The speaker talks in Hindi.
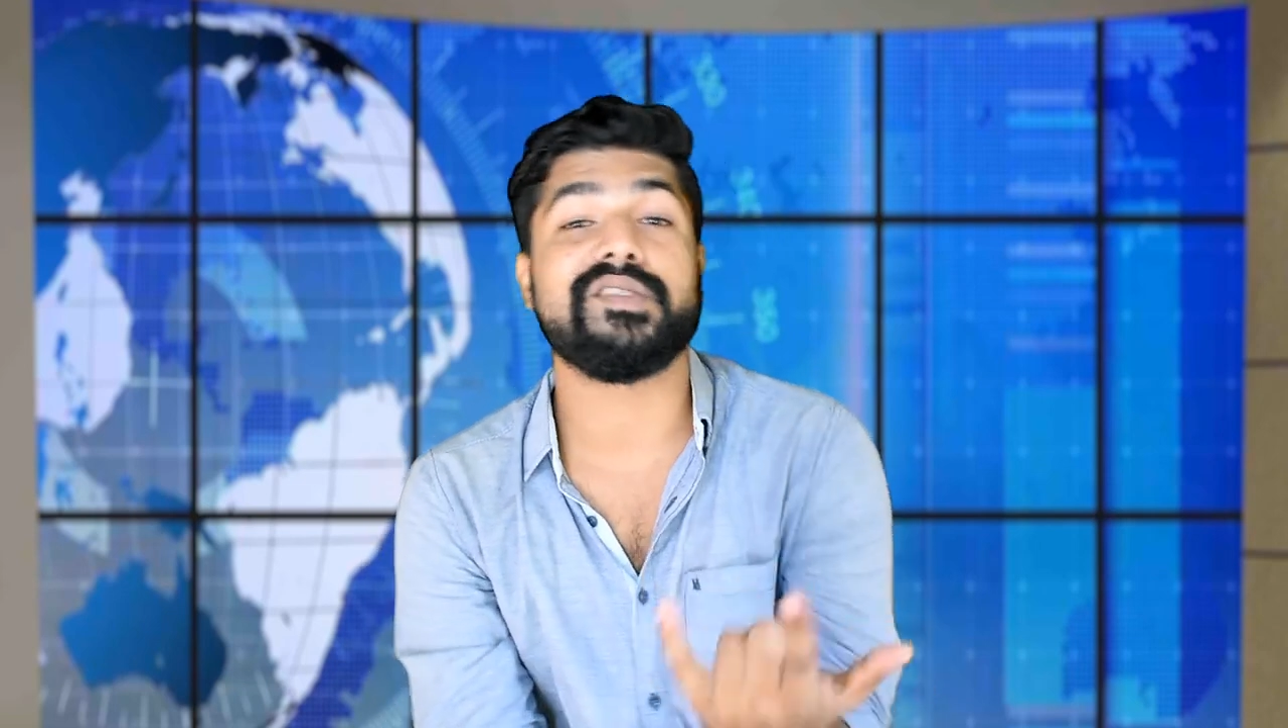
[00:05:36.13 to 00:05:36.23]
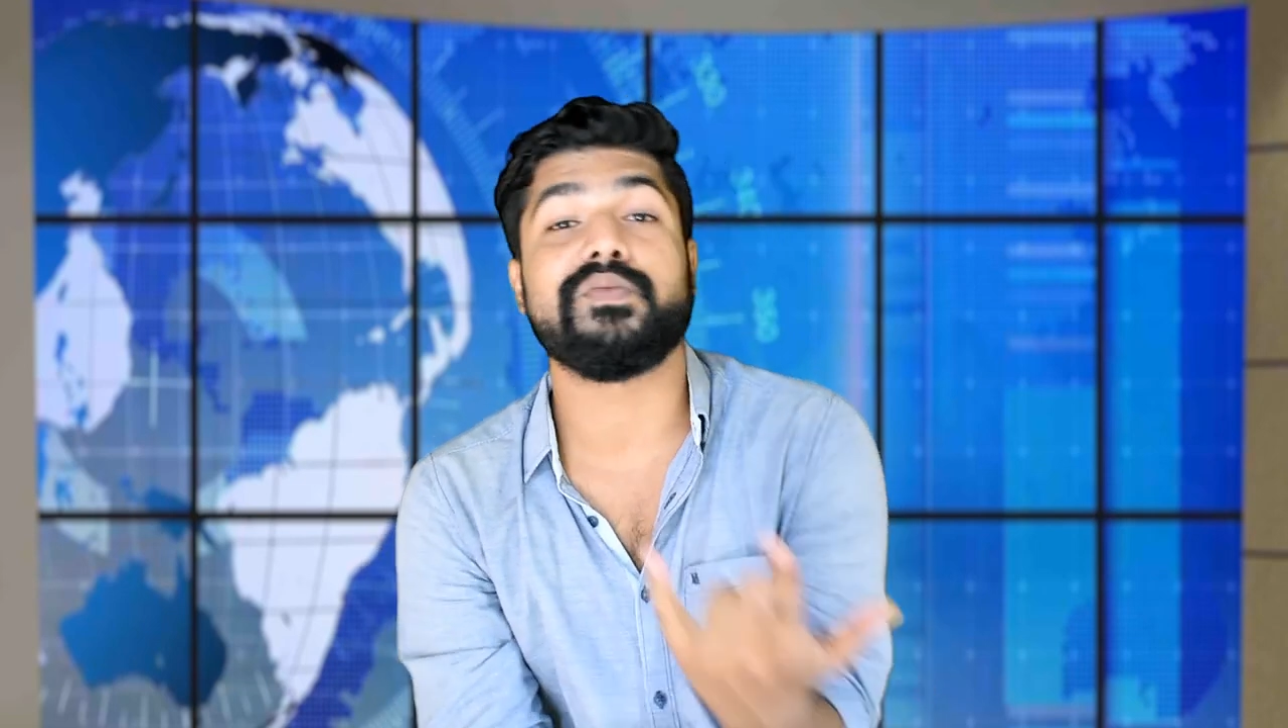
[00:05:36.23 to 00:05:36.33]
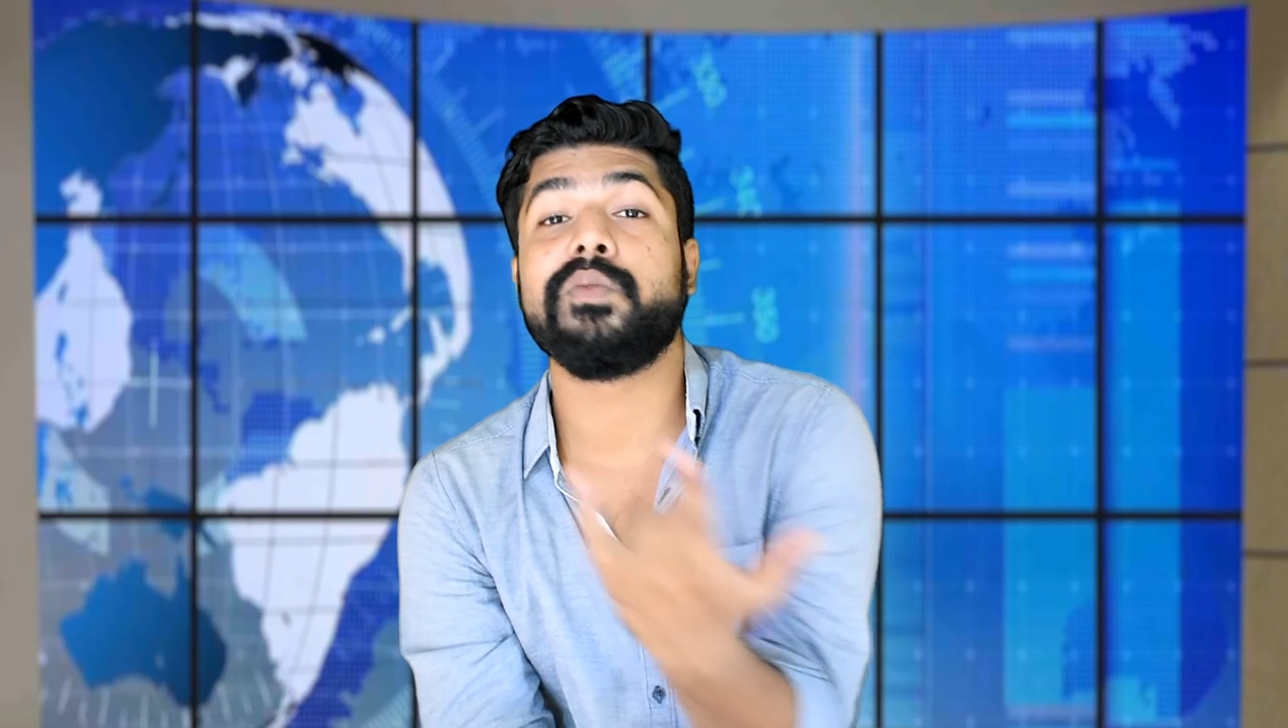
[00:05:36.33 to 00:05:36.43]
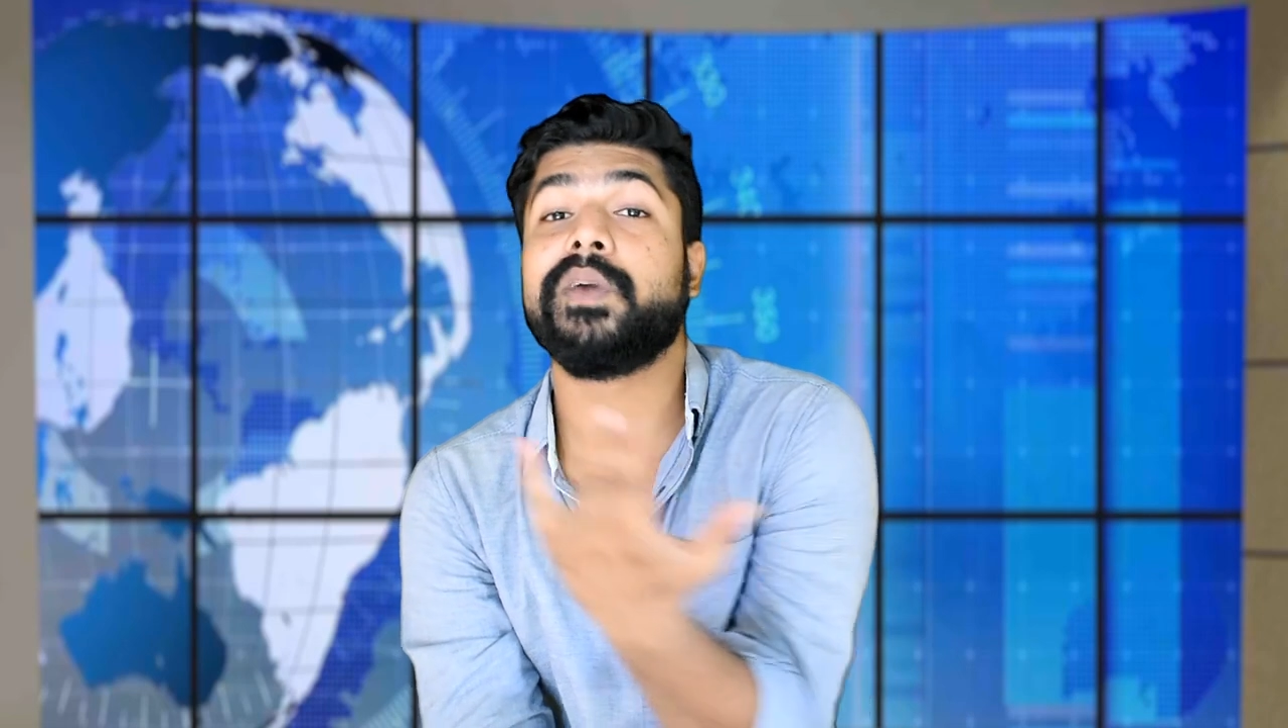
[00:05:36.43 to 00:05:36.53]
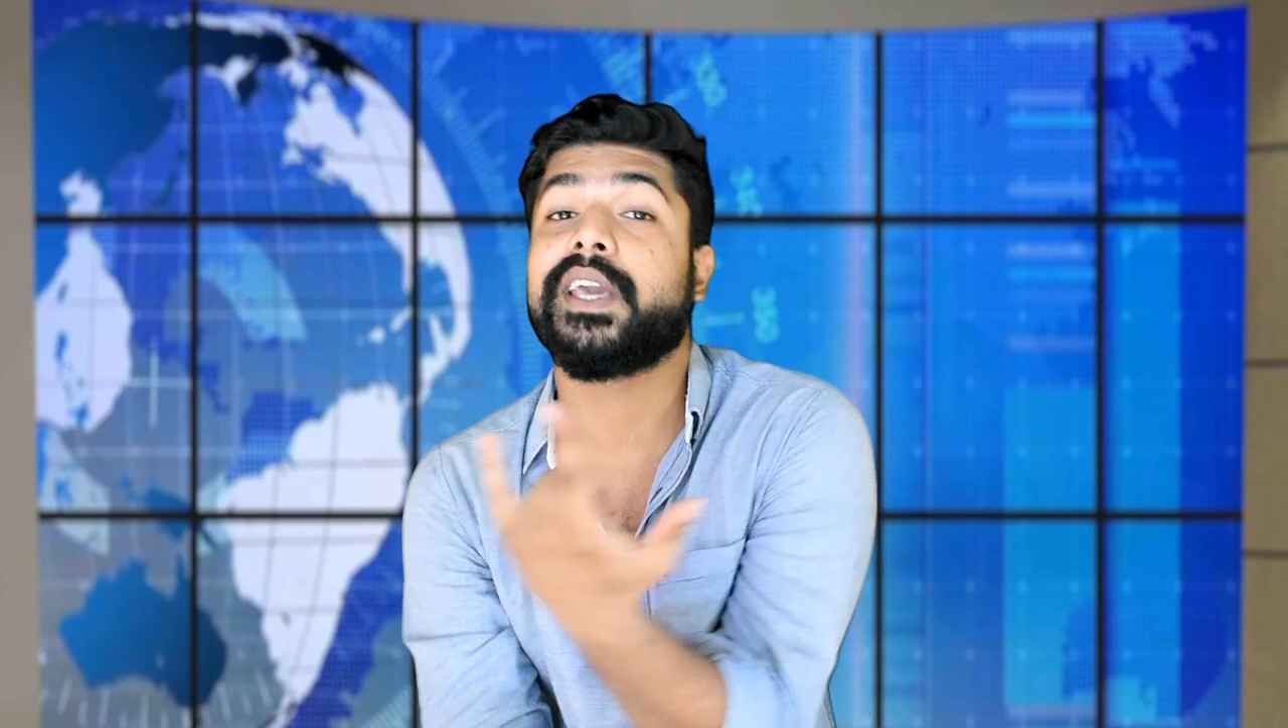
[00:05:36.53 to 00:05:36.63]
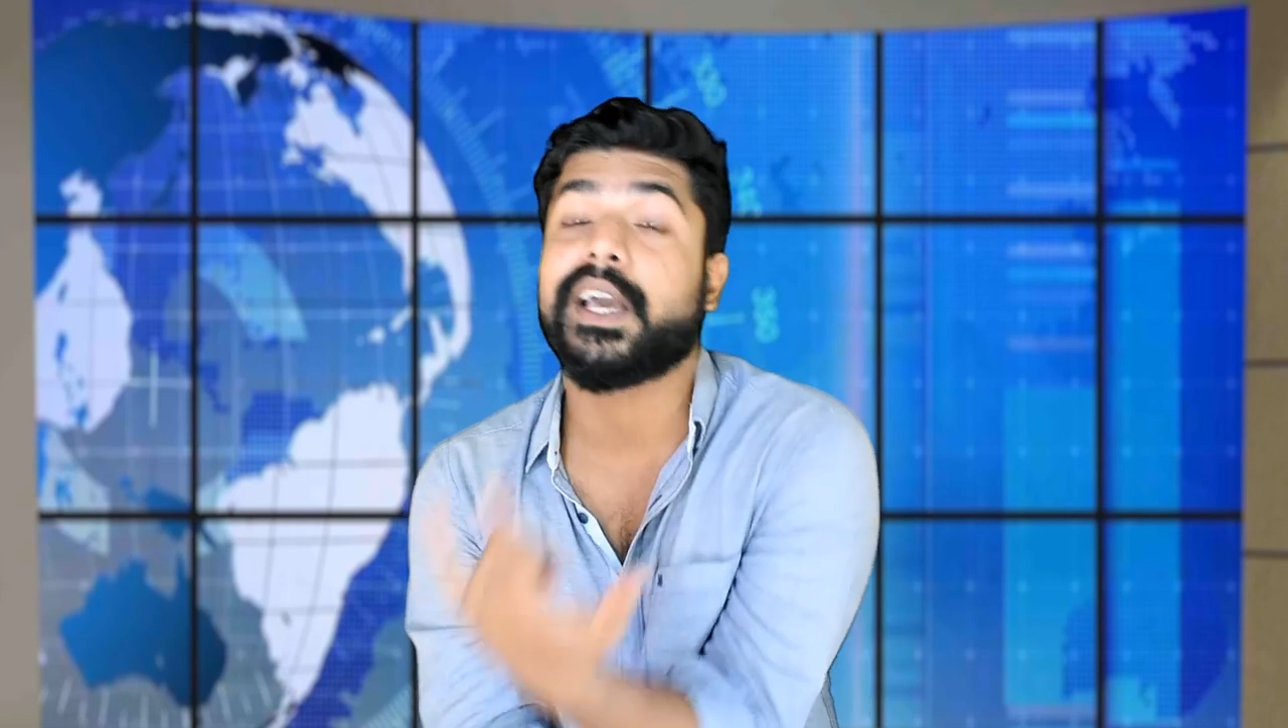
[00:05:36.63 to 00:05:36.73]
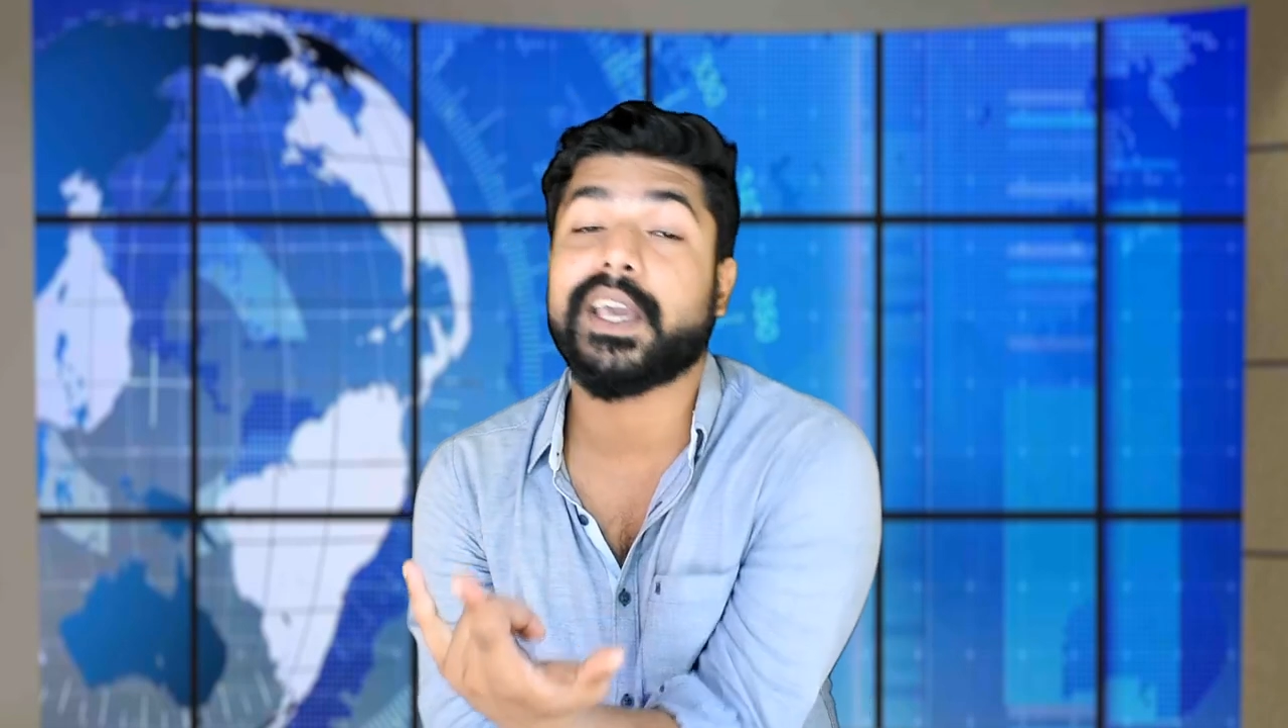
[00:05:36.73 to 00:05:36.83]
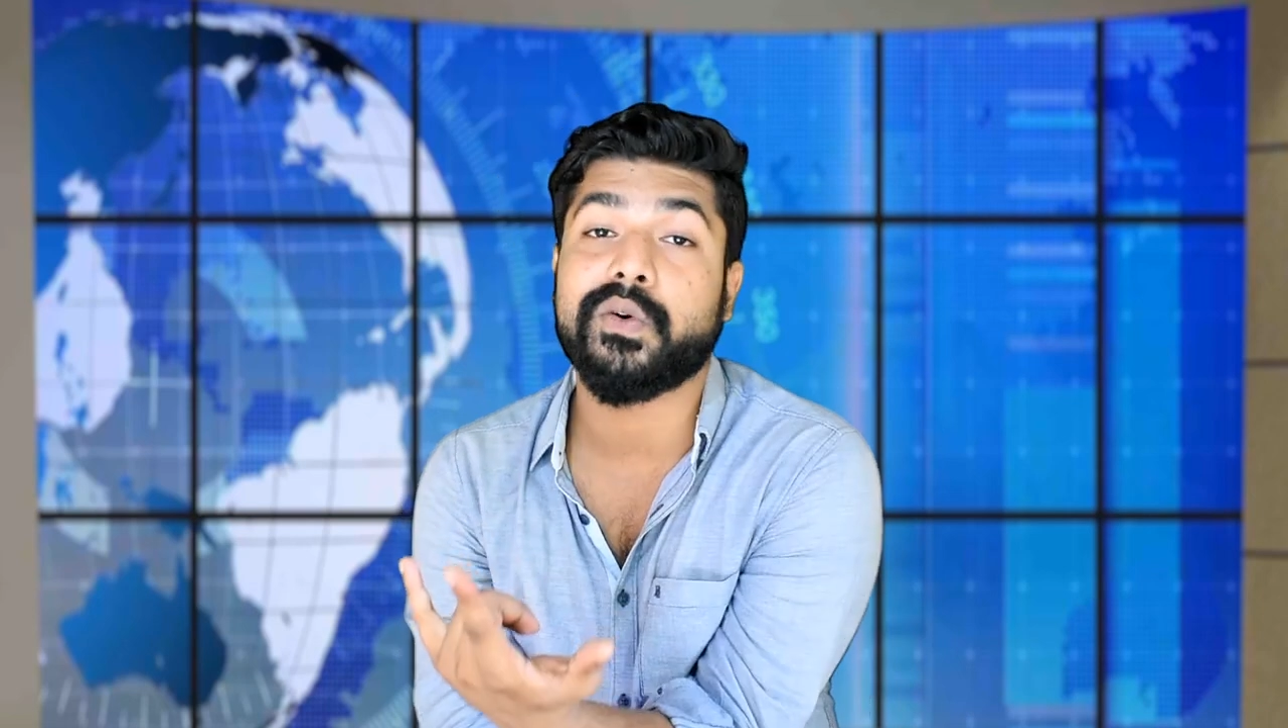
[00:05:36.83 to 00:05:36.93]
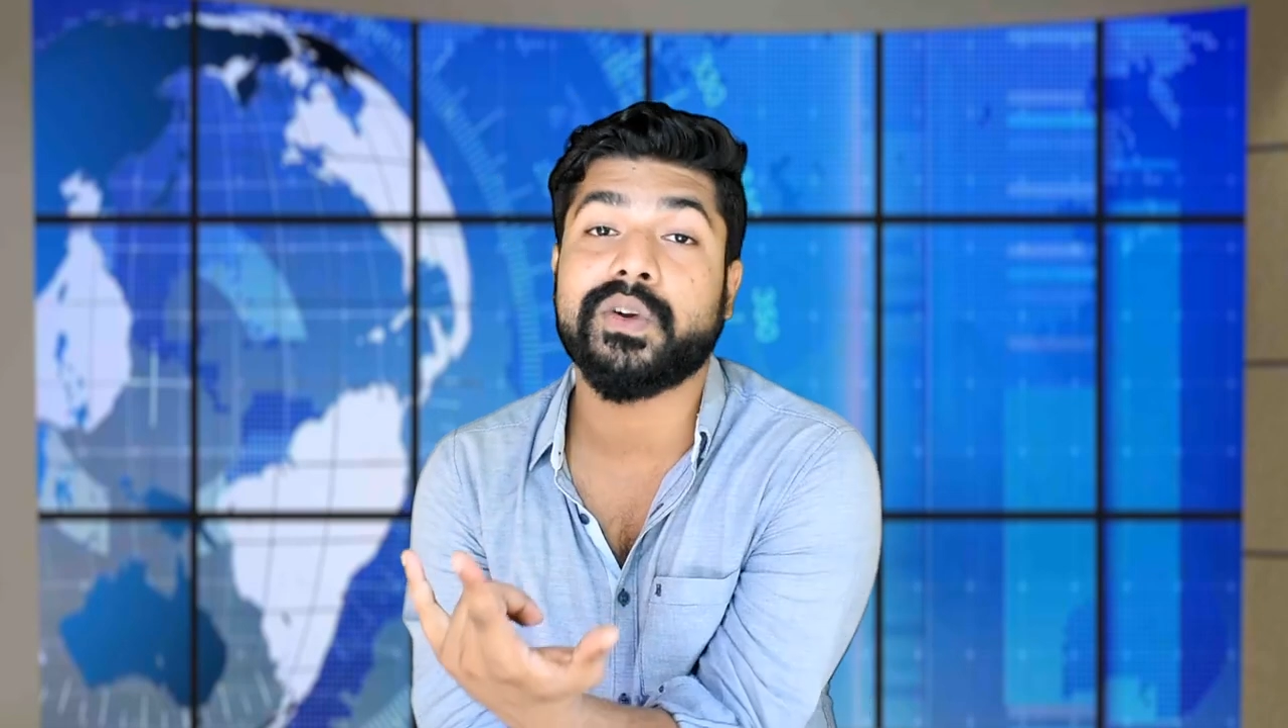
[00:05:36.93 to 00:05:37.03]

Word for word: हो इस फोन में क्या क्या